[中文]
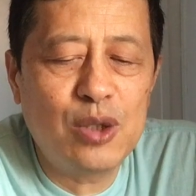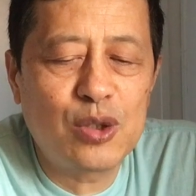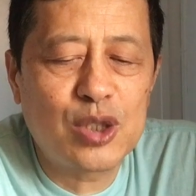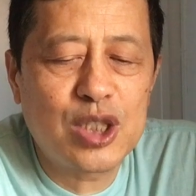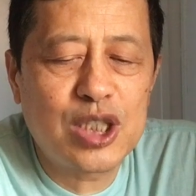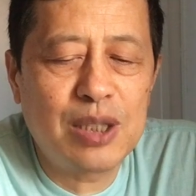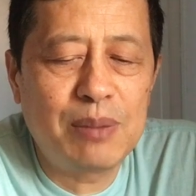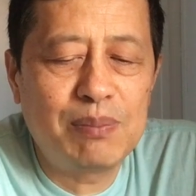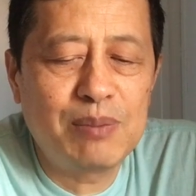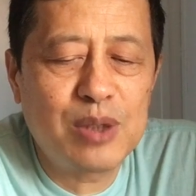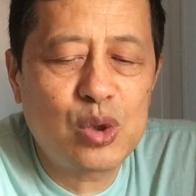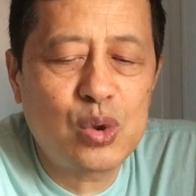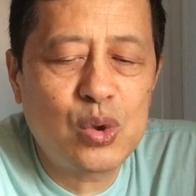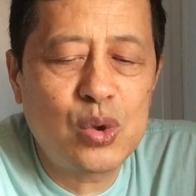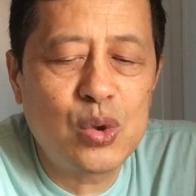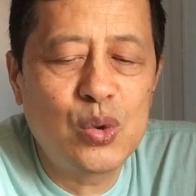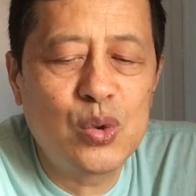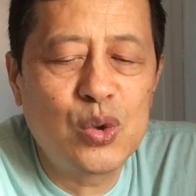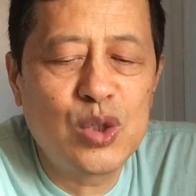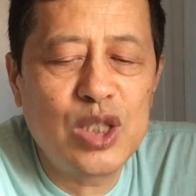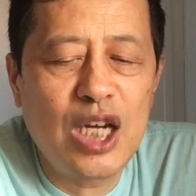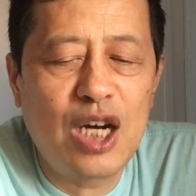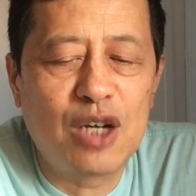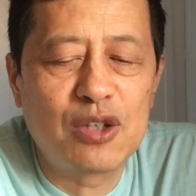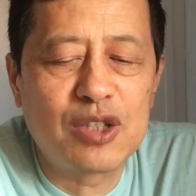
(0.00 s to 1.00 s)
有什么
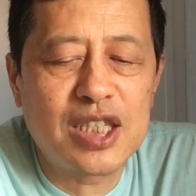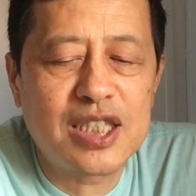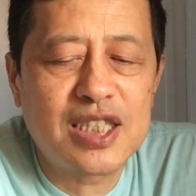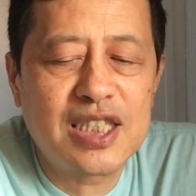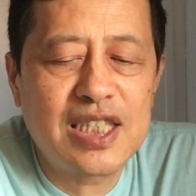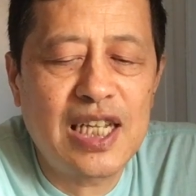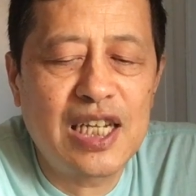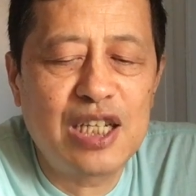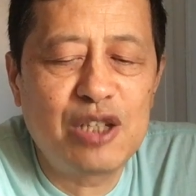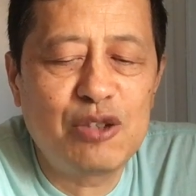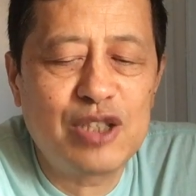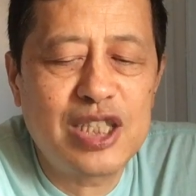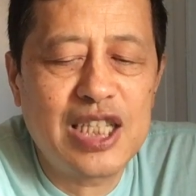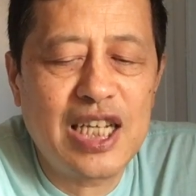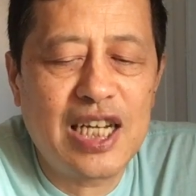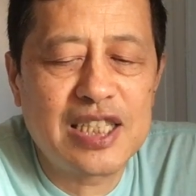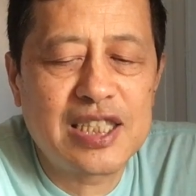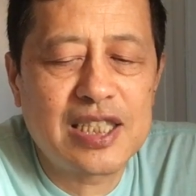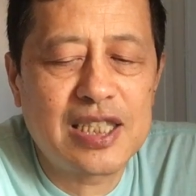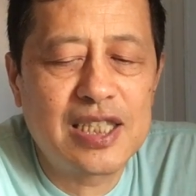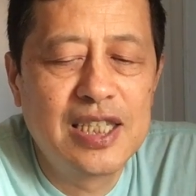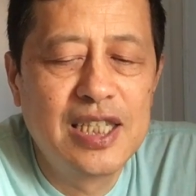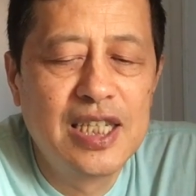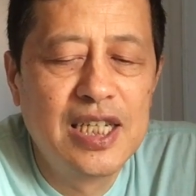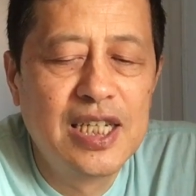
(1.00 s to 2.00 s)
重要的战略价值？